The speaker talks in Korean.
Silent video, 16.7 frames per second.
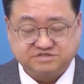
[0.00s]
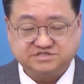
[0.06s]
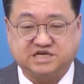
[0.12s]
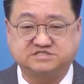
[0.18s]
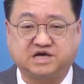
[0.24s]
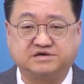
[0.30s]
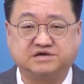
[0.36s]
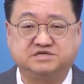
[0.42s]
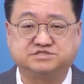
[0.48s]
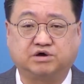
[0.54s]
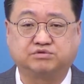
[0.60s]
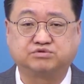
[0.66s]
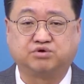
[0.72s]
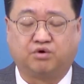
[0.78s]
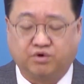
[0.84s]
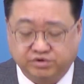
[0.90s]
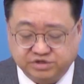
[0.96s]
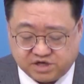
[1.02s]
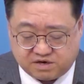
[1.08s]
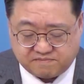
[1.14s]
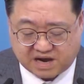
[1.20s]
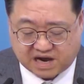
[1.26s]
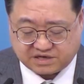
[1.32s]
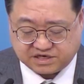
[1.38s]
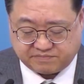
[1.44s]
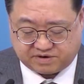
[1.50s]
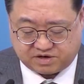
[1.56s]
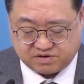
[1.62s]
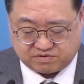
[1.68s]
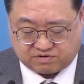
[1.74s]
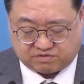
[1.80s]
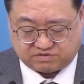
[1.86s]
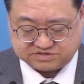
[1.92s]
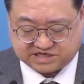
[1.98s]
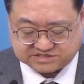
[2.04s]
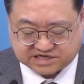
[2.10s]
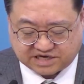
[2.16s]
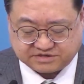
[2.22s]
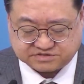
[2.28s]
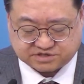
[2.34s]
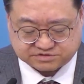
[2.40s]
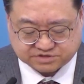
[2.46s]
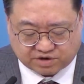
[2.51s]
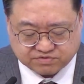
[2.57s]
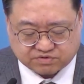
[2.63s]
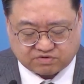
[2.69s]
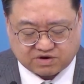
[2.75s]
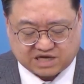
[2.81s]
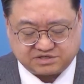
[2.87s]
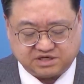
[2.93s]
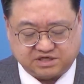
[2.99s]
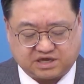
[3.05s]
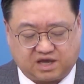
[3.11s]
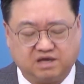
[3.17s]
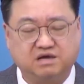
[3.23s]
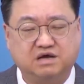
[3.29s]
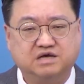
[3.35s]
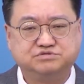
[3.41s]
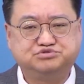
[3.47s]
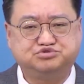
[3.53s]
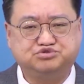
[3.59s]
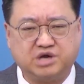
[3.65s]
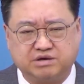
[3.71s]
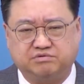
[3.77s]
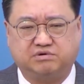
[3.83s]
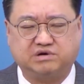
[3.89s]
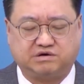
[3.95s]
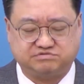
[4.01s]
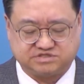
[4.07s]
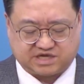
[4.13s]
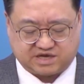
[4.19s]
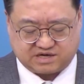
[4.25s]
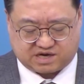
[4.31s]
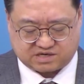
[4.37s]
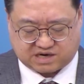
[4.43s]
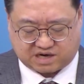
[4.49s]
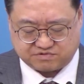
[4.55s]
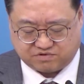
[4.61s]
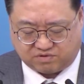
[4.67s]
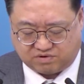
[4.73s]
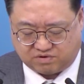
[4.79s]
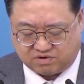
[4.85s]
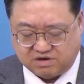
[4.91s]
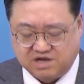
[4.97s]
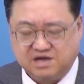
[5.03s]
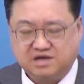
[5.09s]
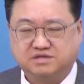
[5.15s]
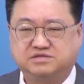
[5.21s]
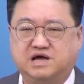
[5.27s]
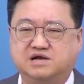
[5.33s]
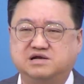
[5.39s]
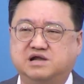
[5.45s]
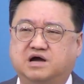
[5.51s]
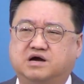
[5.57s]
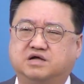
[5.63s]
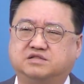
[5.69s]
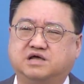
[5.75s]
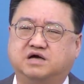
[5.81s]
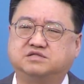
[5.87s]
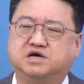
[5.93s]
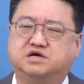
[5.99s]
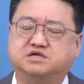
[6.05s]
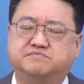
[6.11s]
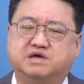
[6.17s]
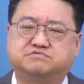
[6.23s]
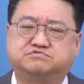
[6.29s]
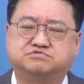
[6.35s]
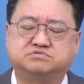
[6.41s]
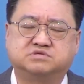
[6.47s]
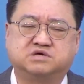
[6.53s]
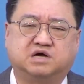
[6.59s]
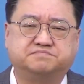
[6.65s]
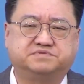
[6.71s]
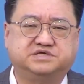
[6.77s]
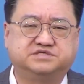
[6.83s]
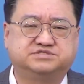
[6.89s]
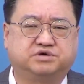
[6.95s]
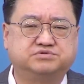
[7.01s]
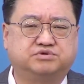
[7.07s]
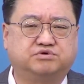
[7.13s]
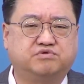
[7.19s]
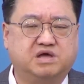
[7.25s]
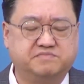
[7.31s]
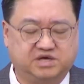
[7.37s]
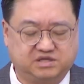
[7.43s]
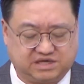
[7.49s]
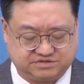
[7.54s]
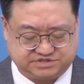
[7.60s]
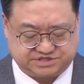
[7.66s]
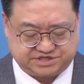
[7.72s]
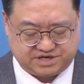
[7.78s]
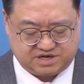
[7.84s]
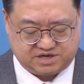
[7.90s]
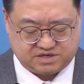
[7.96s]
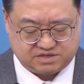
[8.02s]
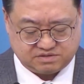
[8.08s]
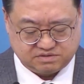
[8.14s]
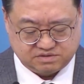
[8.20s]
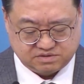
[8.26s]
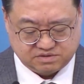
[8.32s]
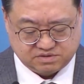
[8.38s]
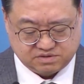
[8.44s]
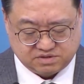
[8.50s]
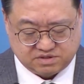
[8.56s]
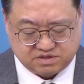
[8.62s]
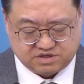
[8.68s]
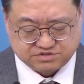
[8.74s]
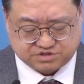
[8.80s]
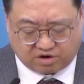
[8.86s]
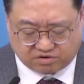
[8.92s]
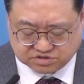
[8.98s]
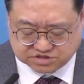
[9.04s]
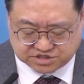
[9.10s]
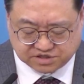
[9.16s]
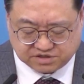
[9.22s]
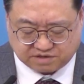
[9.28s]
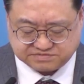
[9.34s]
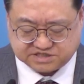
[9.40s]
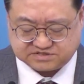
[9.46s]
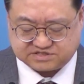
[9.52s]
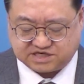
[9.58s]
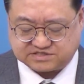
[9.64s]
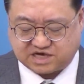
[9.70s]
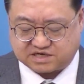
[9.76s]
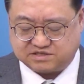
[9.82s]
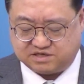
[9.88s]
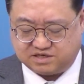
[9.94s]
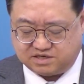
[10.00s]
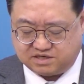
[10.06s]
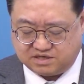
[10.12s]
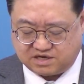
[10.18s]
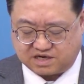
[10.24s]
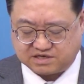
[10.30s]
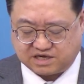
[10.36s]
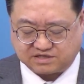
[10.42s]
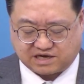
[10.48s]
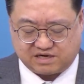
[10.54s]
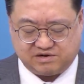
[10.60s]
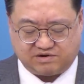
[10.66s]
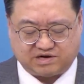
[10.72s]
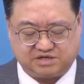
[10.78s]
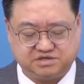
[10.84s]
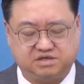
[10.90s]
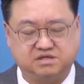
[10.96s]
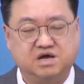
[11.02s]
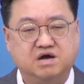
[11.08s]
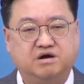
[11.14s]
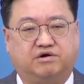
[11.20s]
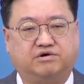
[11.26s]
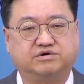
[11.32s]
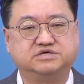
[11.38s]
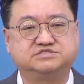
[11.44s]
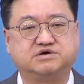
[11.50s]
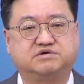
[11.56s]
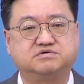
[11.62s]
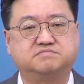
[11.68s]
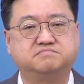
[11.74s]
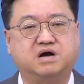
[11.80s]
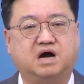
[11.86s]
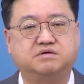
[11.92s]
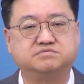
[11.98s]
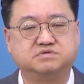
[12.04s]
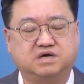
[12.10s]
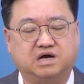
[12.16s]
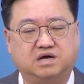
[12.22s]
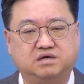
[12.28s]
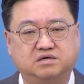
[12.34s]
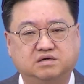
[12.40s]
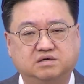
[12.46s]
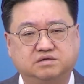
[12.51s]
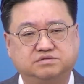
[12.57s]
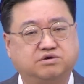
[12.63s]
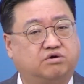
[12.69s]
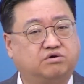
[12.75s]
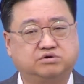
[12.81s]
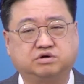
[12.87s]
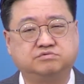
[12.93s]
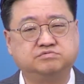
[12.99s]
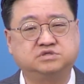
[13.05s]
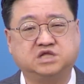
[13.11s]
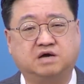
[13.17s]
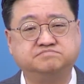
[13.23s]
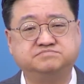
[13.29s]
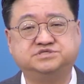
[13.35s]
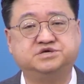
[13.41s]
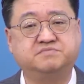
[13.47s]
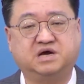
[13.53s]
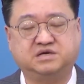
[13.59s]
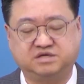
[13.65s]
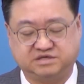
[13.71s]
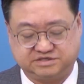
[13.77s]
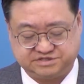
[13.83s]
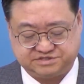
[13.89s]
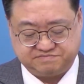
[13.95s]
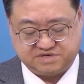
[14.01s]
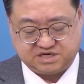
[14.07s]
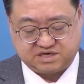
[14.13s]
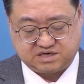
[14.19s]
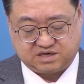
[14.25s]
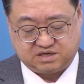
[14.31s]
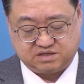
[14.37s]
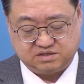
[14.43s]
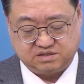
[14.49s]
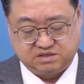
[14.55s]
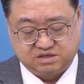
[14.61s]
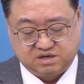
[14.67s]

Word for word: 세상에서 돈을 많이 벌고 세상에서 성공하는 게 최고라고 생각하고 날량한 하나님의 꿈과 비전도 외면한 채 정신없이 세상을 향해 달려가는 어리석은 마음과 더러운 탐심 아니겠습니까?